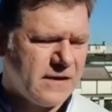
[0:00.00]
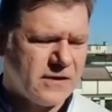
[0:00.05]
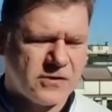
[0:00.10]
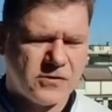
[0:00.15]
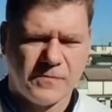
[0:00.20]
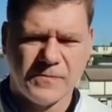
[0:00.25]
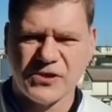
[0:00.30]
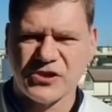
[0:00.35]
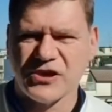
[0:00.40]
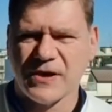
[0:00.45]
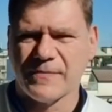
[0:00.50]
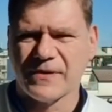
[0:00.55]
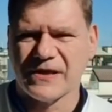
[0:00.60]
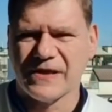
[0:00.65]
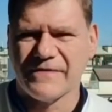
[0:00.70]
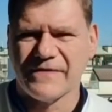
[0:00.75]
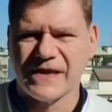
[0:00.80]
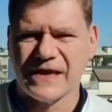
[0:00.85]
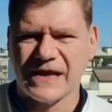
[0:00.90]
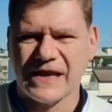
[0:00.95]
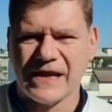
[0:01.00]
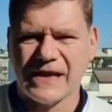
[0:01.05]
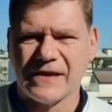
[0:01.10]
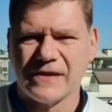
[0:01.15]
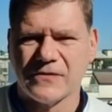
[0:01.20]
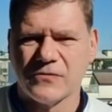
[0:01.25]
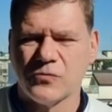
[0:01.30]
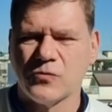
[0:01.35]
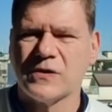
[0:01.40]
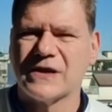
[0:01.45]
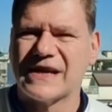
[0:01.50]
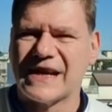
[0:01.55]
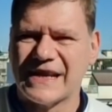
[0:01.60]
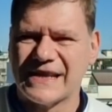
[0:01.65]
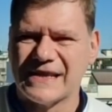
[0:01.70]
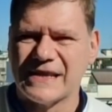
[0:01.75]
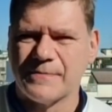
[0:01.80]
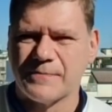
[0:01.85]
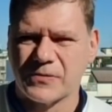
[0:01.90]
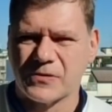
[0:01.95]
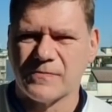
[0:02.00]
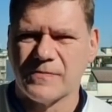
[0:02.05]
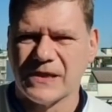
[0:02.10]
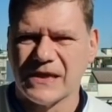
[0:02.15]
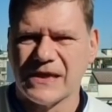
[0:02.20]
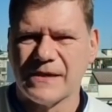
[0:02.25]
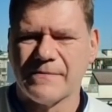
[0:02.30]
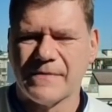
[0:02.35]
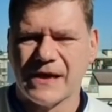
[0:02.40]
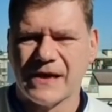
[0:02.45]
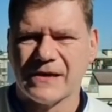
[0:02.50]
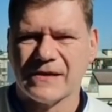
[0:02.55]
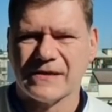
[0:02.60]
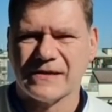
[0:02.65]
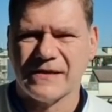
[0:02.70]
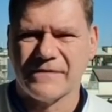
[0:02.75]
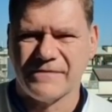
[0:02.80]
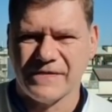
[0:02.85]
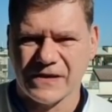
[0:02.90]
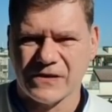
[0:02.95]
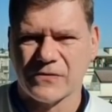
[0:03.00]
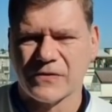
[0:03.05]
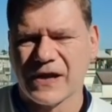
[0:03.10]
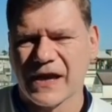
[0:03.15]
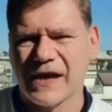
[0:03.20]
cominciamo ad avere un grande problema davvero,